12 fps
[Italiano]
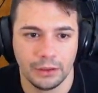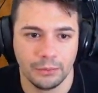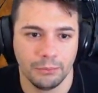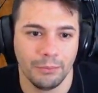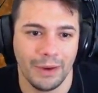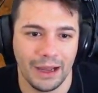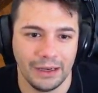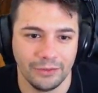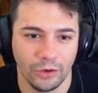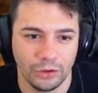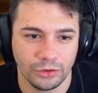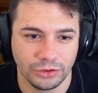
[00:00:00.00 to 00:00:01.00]
Ma li
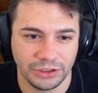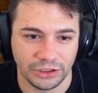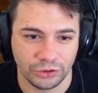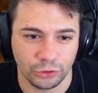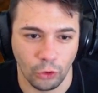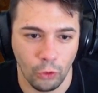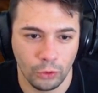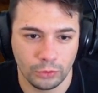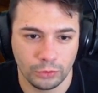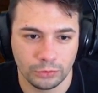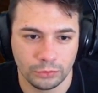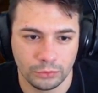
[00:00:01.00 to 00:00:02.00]
voglio lo stesso.
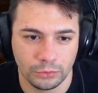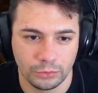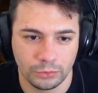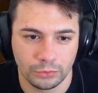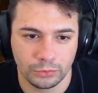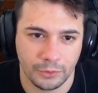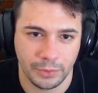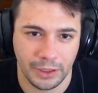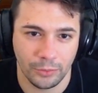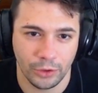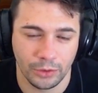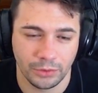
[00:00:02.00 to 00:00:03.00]

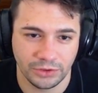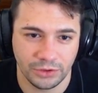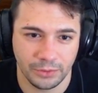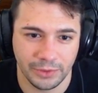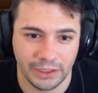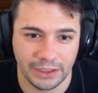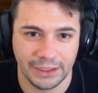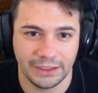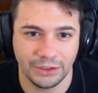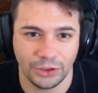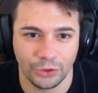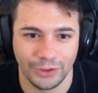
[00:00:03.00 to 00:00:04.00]
Speriamo che questo rimanga
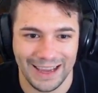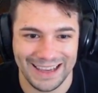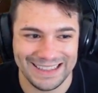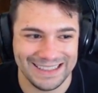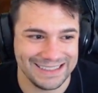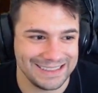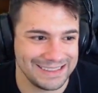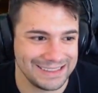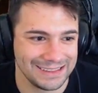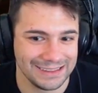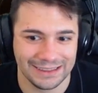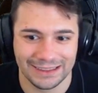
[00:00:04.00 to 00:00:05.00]
dentro.
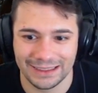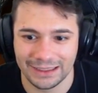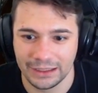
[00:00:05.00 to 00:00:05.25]
Nice!